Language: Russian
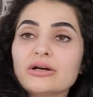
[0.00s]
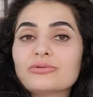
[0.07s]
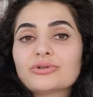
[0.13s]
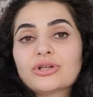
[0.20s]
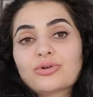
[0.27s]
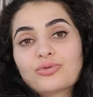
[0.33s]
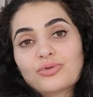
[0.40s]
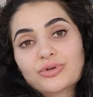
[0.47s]
Вот
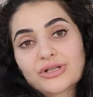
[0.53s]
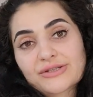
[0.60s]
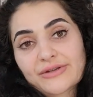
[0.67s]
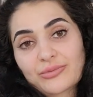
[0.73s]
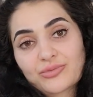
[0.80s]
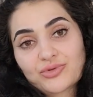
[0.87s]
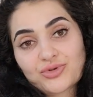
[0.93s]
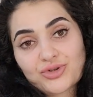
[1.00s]
такой у нас с
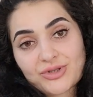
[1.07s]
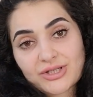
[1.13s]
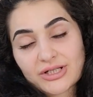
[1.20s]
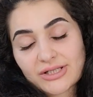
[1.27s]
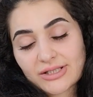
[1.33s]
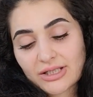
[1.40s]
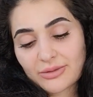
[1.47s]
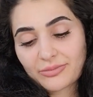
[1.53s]
вами получился
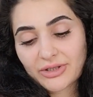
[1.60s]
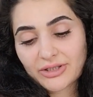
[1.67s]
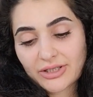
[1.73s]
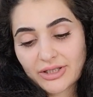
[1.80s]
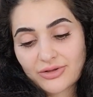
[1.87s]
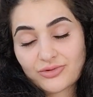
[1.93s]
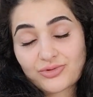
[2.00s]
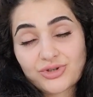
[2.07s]
расклад, мои
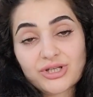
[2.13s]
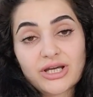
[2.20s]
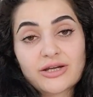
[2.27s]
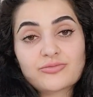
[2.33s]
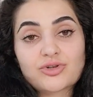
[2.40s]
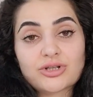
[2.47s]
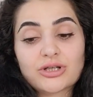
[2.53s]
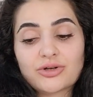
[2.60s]
дорогие друзья.
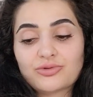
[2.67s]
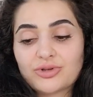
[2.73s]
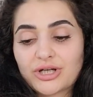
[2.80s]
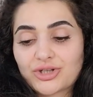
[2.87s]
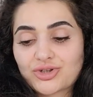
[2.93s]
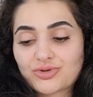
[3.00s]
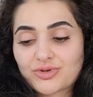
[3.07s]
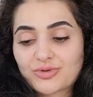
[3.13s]
Желаю
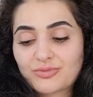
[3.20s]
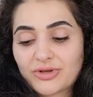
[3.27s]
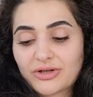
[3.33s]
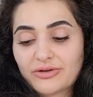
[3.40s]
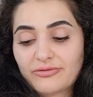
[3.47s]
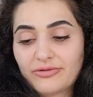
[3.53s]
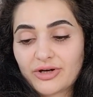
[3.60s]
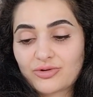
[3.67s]
удачи,
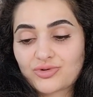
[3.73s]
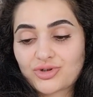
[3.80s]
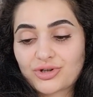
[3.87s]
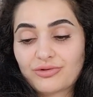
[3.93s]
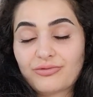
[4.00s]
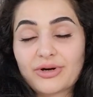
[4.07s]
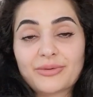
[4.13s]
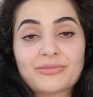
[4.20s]
успехов,
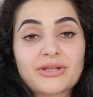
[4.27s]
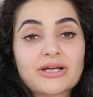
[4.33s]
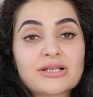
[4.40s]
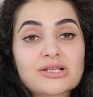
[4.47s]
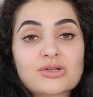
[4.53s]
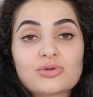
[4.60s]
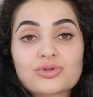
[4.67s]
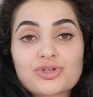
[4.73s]
хорошего вам дня,
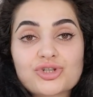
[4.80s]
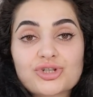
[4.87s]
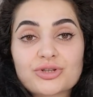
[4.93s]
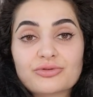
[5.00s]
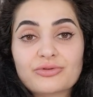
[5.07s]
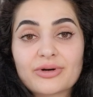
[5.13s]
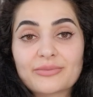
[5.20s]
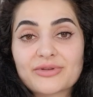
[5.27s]

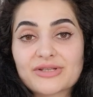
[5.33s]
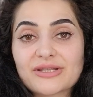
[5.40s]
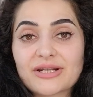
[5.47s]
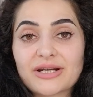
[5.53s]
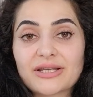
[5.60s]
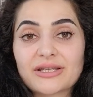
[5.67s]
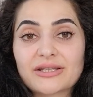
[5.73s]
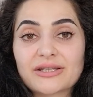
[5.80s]
солнечного вам
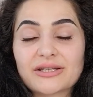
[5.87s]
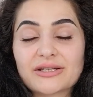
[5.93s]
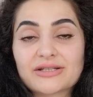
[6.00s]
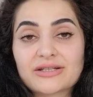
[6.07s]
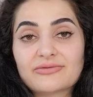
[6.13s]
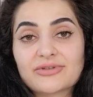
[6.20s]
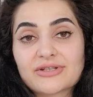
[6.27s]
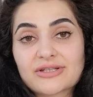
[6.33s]
настроения.
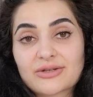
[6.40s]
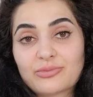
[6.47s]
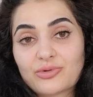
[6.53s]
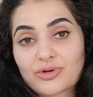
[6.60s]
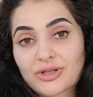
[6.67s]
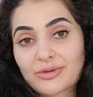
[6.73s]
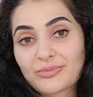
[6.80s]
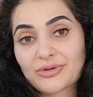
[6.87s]
Если вы до сих
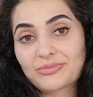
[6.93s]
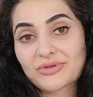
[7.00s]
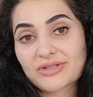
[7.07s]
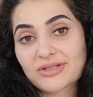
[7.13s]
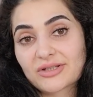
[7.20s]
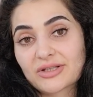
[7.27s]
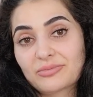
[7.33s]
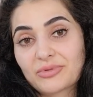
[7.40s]
пор не
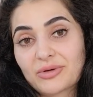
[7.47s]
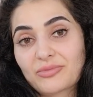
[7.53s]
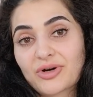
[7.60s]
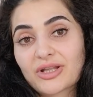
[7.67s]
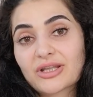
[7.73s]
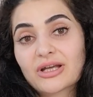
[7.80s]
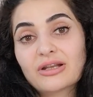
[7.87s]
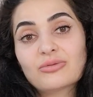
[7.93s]
подписаны на моем
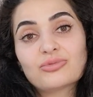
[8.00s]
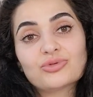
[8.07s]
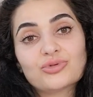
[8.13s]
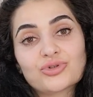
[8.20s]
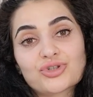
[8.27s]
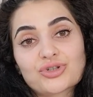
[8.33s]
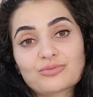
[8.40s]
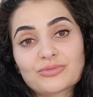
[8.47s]
канале, буду
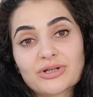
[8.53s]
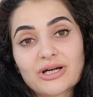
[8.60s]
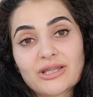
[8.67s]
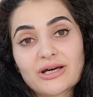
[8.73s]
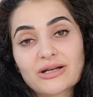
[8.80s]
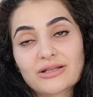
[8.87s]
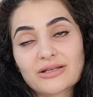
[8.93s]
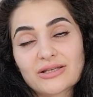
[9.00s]
очень
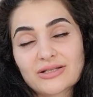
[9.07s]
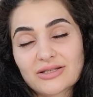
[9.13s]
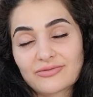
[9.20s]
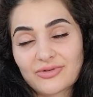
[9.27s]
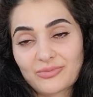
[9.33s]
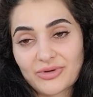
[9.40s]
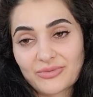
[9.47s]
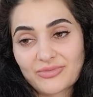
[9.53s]
благодарна, если
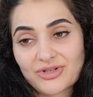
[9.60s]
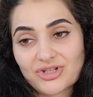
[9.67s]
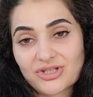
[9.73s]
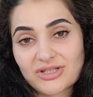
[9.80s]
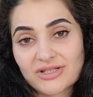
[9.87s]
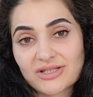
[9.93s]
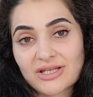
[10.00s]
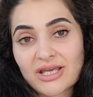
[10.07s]
вы
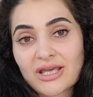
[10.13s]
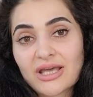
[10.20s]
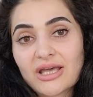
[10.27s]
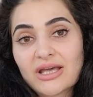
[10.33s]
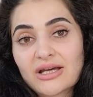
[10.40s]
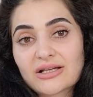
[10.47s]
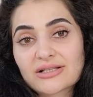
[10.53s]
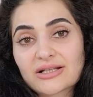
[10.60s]
подпишетесь.
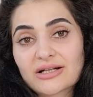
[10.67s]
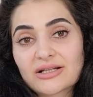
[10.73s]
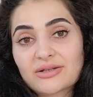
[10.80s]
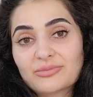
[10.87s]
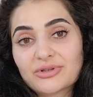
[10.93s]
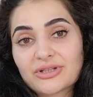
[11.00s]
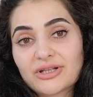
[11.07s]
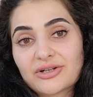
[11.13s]
Заранее
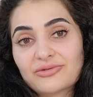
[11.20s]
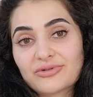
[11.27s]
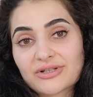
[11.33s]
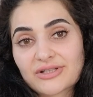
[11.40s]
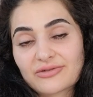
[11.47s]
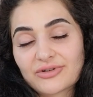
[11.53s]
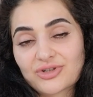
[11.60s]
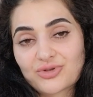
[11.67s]
благодарю вас
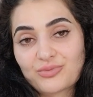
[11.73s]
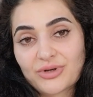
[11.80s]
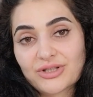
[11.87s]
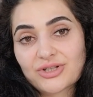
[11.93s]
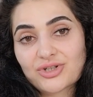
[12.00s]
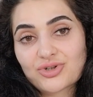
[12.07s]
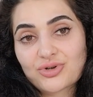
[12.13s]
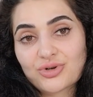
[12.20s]
за вашу
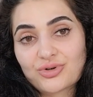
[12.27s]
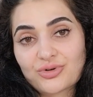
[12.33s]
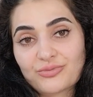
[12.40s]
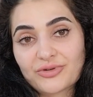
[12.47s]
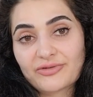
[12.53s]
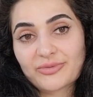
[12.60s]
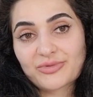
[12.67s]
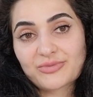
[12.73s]
поддержку.
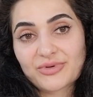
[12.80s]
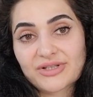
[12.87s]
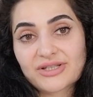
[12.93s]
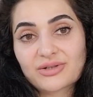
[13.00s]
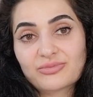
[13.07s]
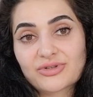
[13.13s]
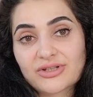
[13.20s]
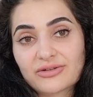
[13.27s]
Огромное вам
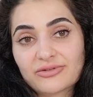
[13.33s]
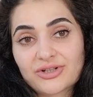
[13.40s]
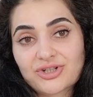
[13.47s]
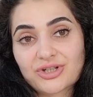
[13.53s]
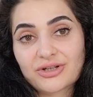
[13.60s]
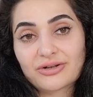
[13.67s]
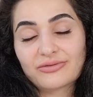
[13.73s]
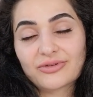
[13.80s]
спасибо за
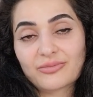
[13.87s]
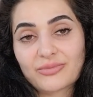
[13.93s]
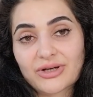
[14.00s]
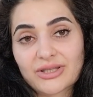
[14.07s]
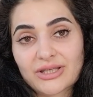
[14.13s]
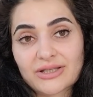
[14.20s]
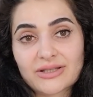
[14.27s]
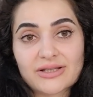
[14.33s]
ваше
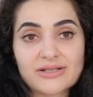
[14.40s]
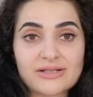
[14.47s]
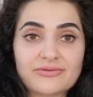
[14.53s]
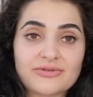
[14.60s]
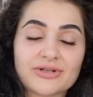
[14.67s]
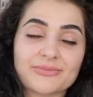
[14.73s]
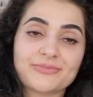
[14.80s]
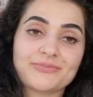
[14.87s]
внимание. До
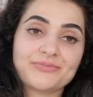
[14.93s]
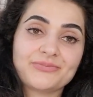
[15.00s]
завтра.